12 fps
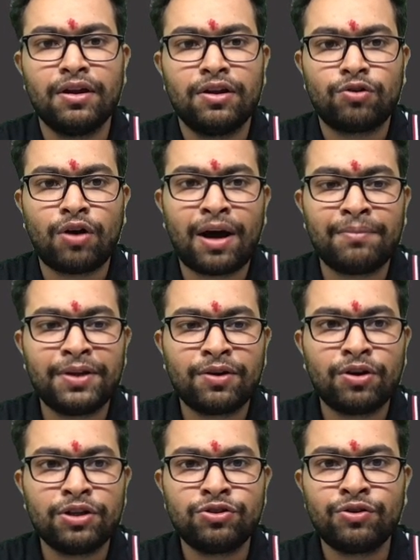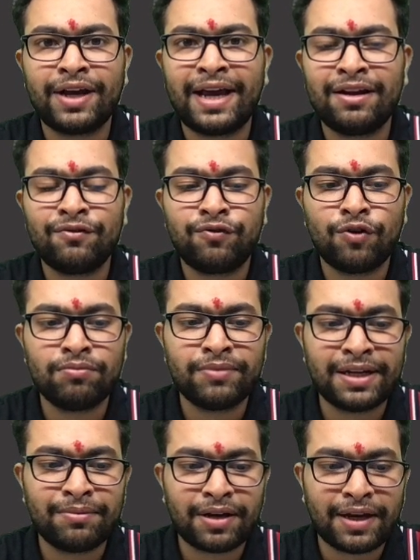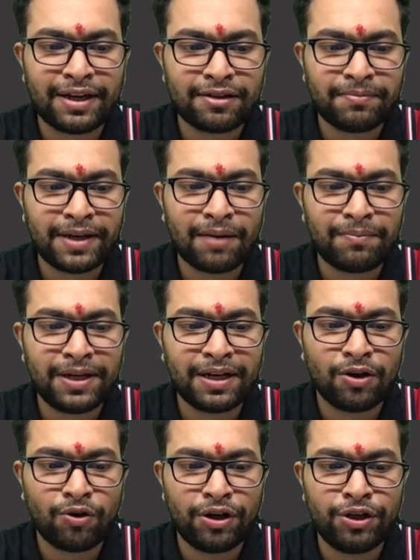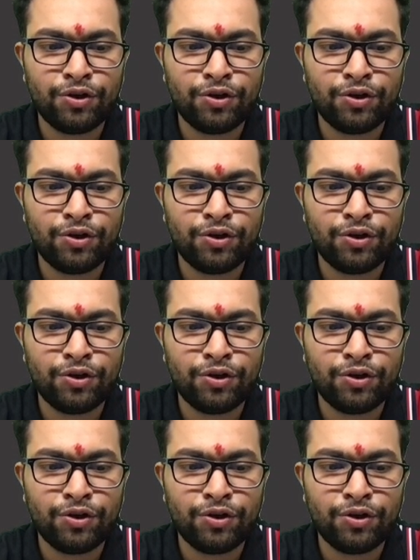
तो आप देखोगे जो नया फॉर्म मैंने बनाया है इसमें यहाँ पे लिखा होगा